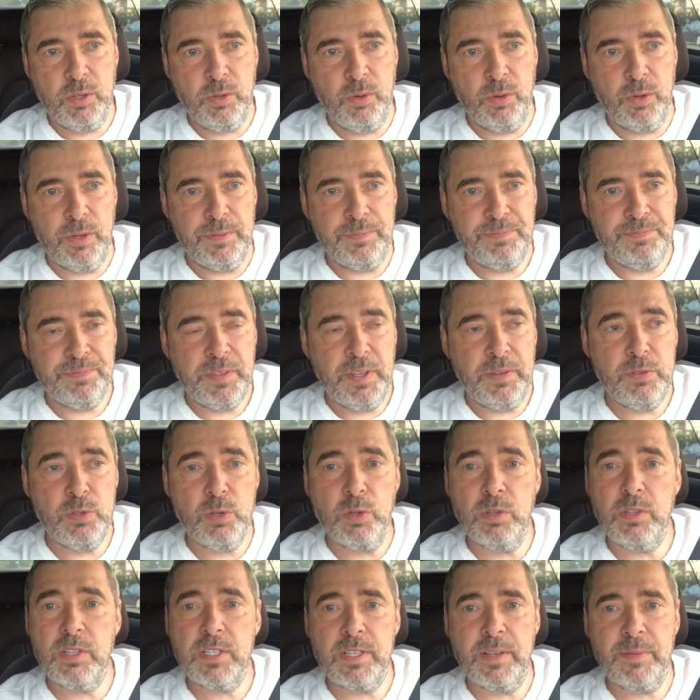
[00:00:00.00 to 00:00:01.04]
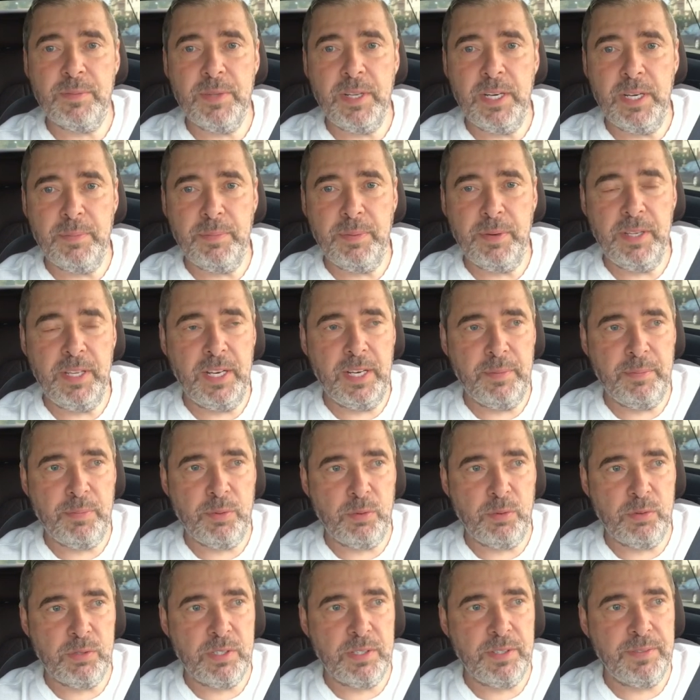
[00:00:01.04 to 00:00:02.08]
такое? Все на самом деле предельно
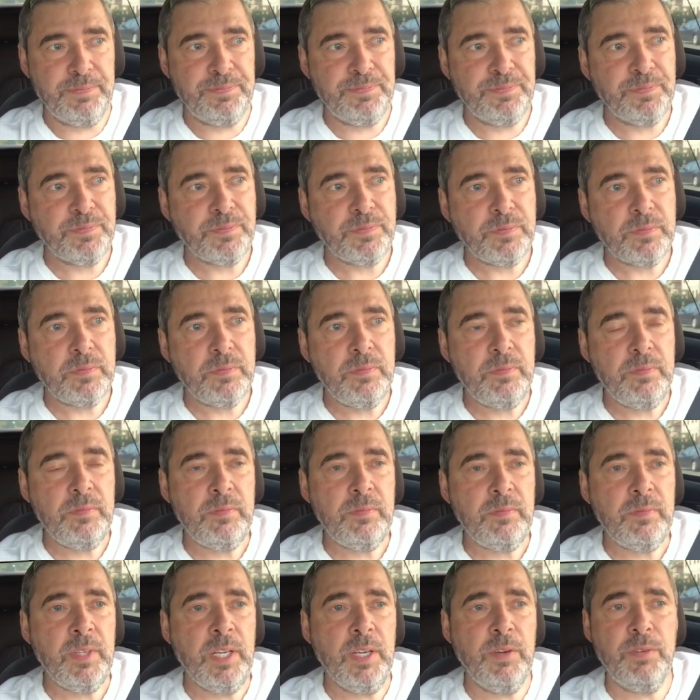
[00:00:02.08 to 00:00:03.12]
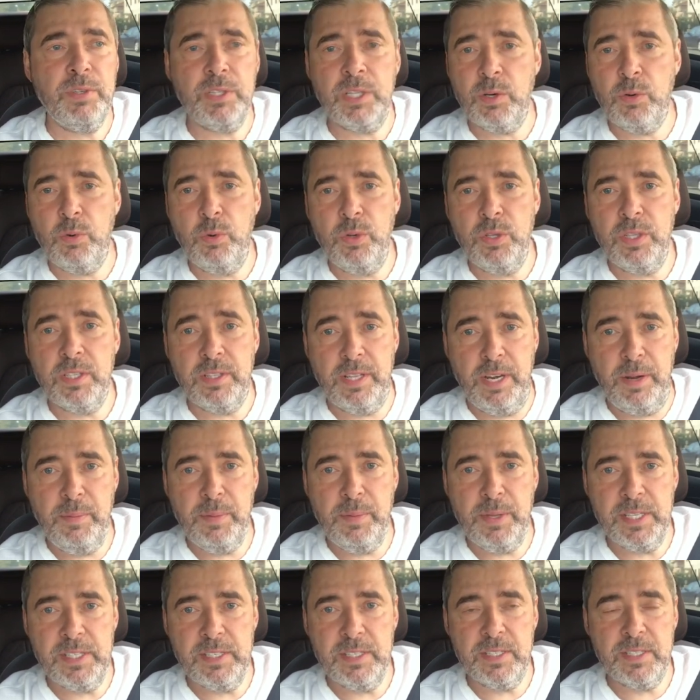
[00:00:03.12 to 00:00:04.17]
просто. Вы торгуете 3
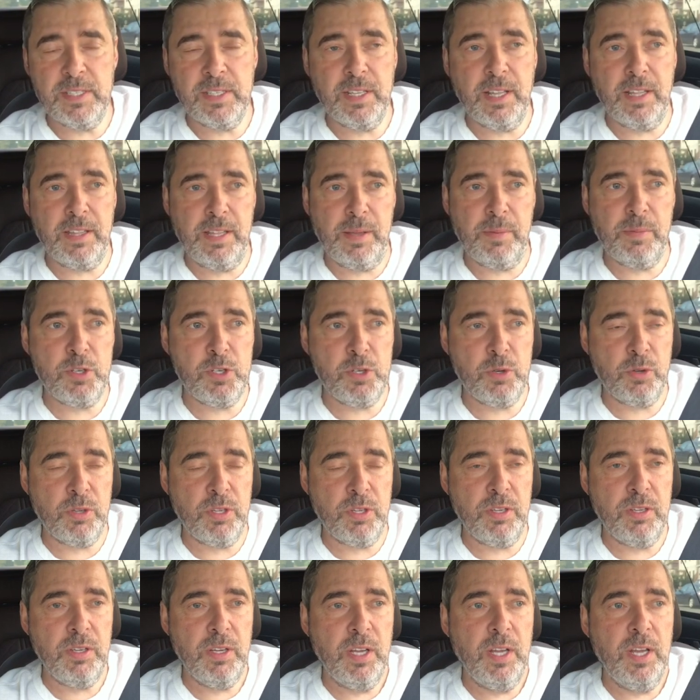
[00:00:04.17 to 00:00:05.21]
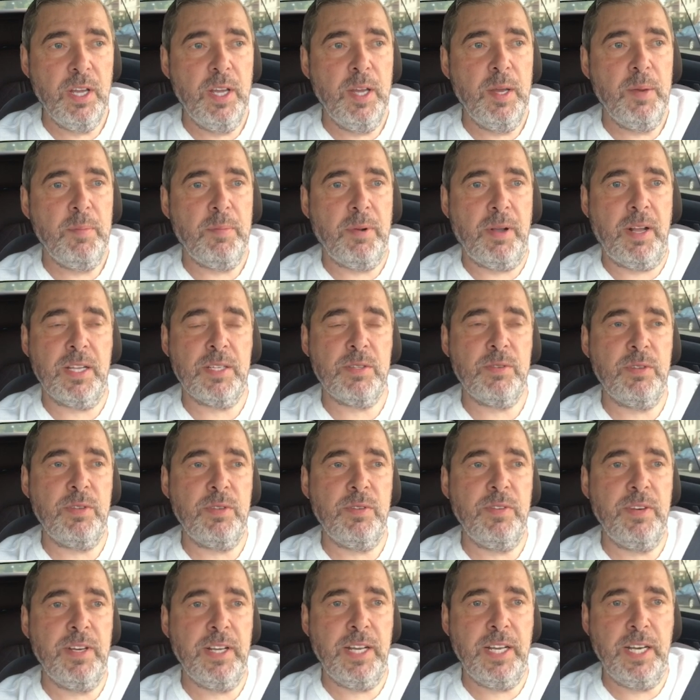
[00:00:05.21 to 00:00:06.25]
месяца на демо-счете,
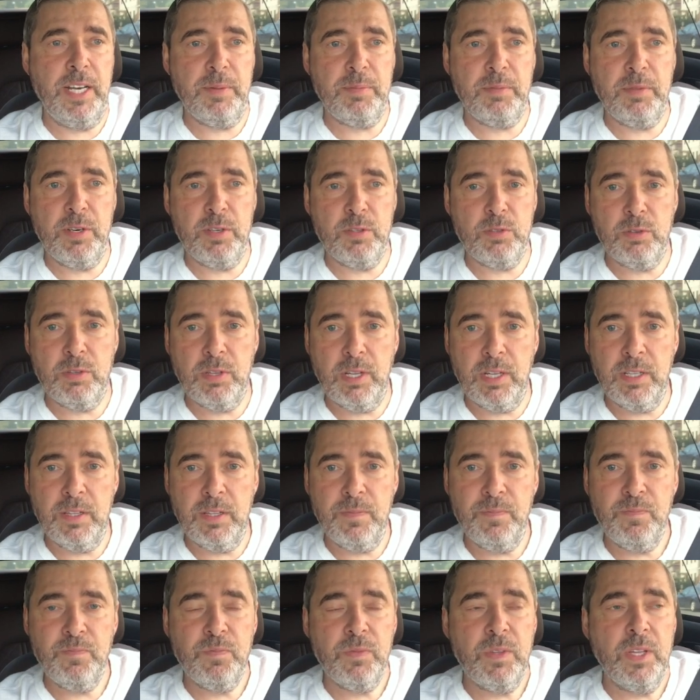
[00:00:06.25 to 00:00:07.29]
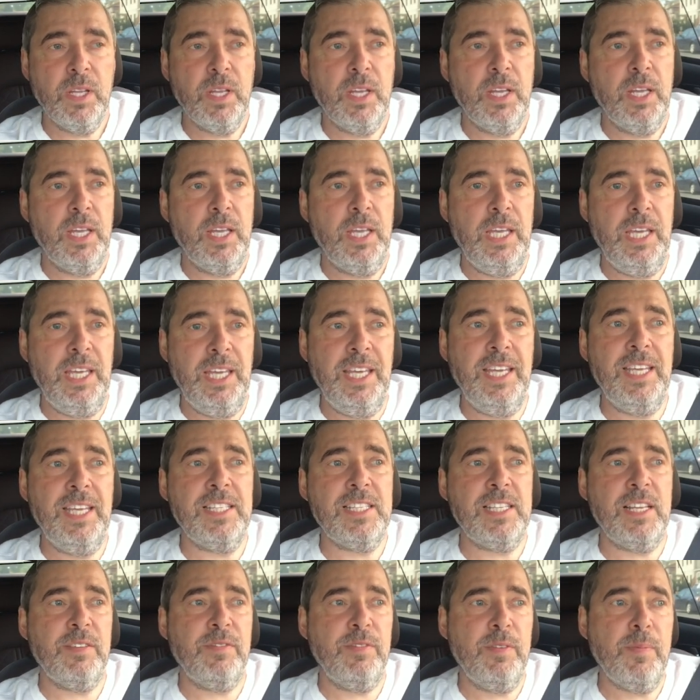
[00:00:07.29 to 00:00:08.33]
показываете великолепный результат. И
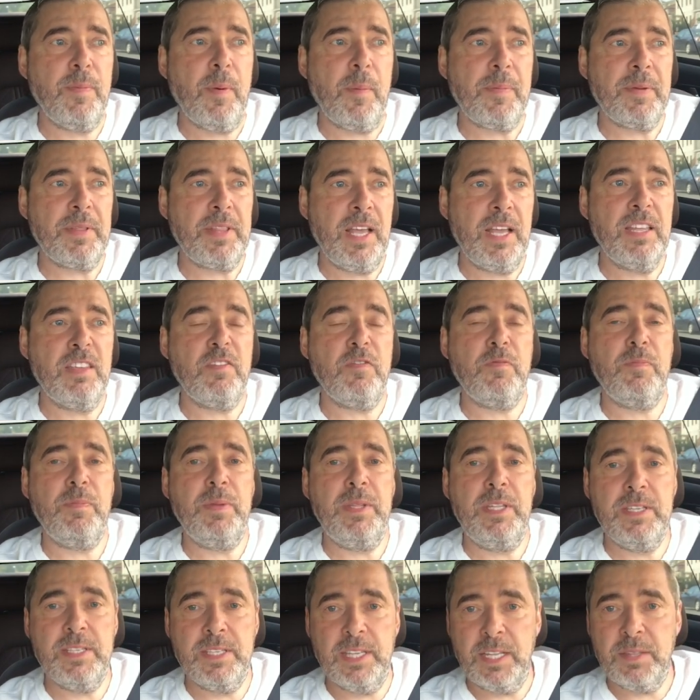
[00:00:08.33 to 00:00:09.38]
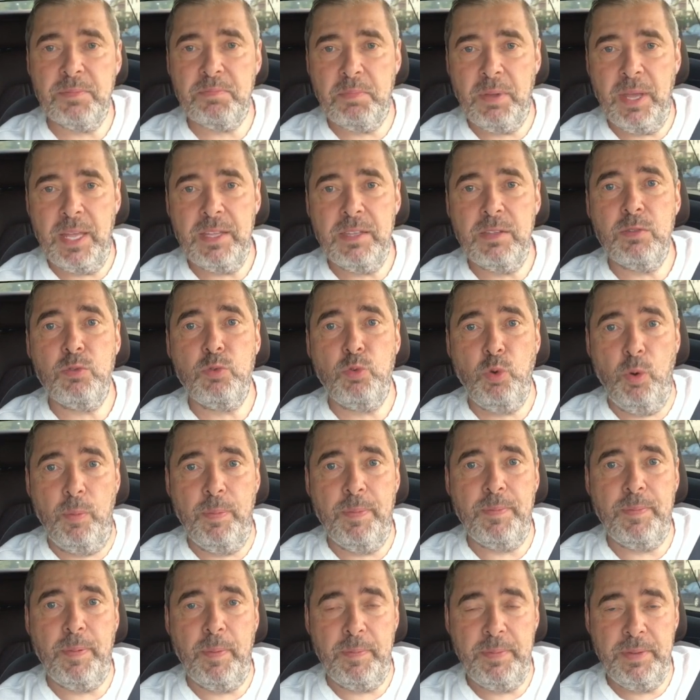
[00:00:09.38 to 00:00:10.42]
если вы попадаете в 55
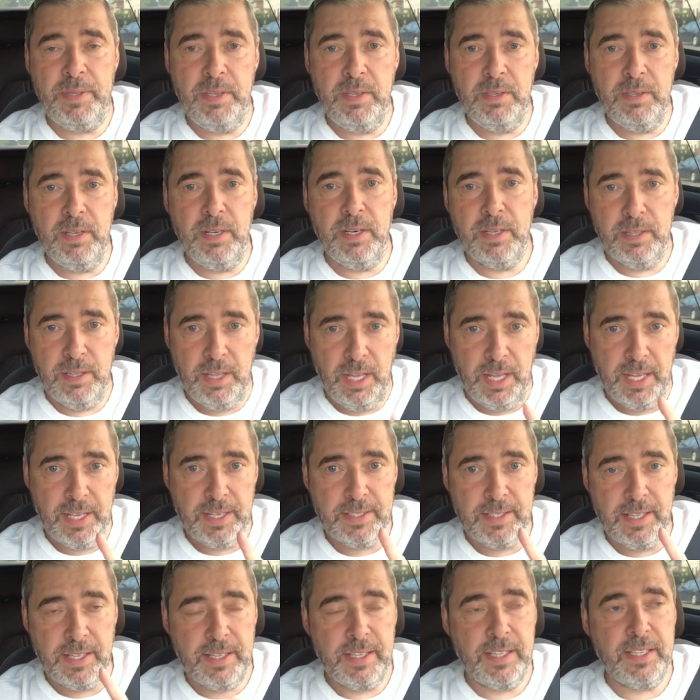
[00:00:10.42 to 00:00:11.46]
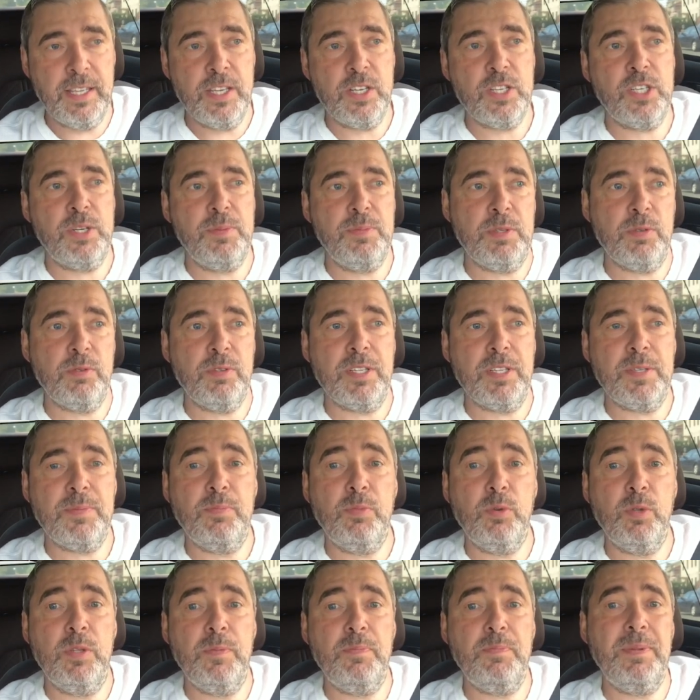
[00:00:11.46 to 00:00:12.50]
топ-победителей, да, я, кстати, не ошибся, у нас
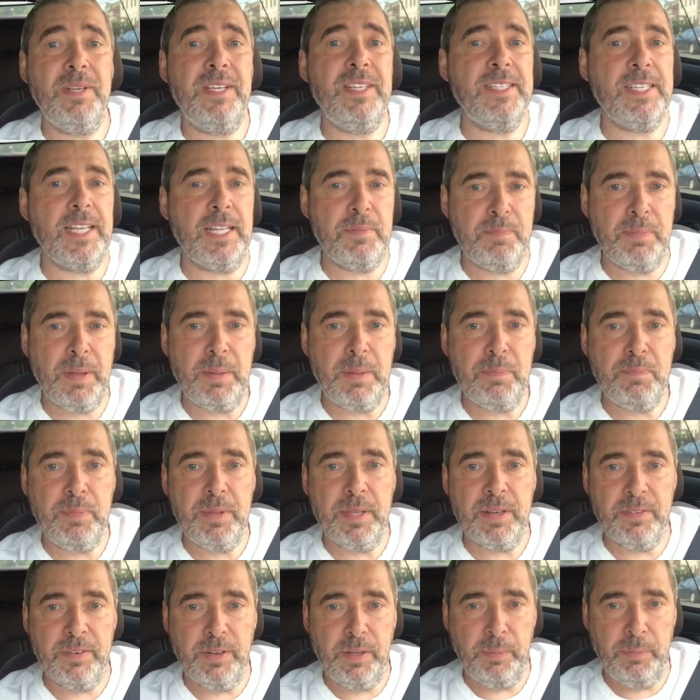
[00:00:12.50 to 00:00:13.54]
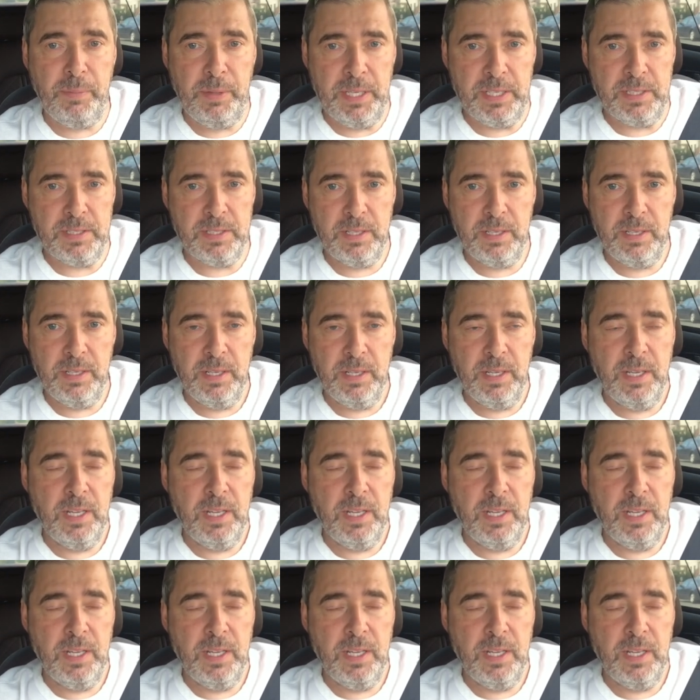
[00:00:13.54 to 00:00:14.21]
будет 55 первых мест,